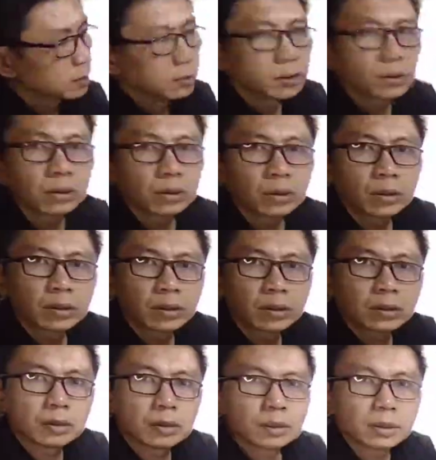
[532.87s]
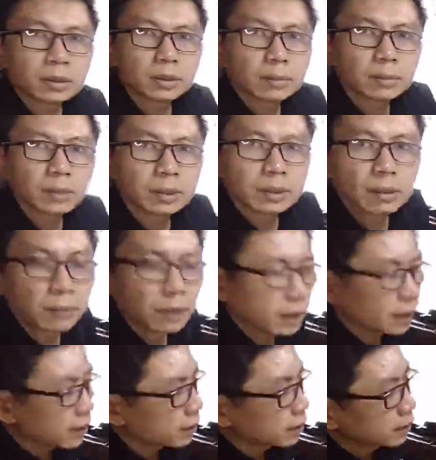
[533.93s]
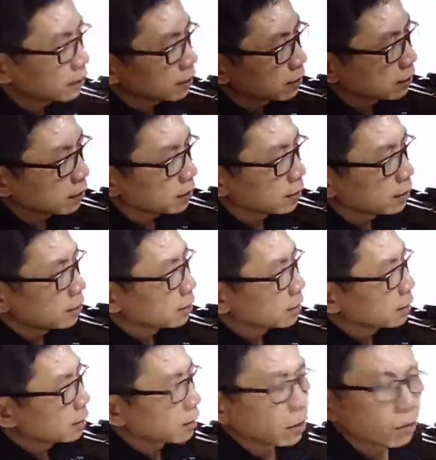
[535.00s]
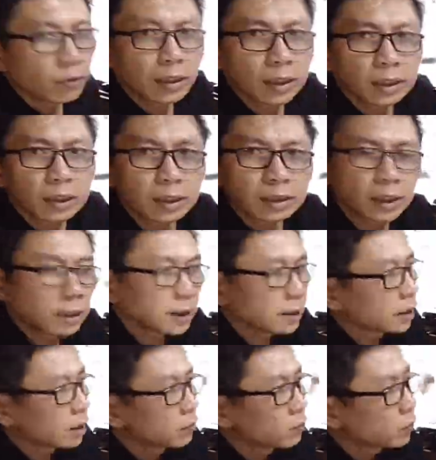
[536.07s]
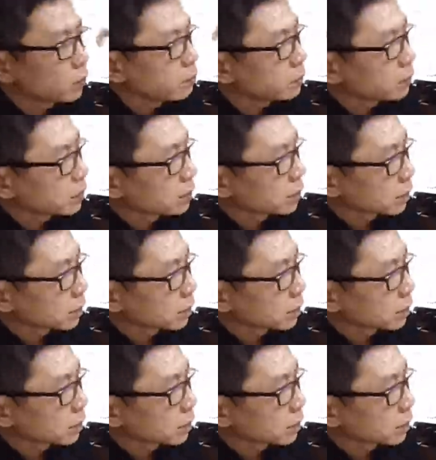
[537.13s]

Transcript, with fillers: So, ibig sabihin, Nakuha siya sa hinang moves.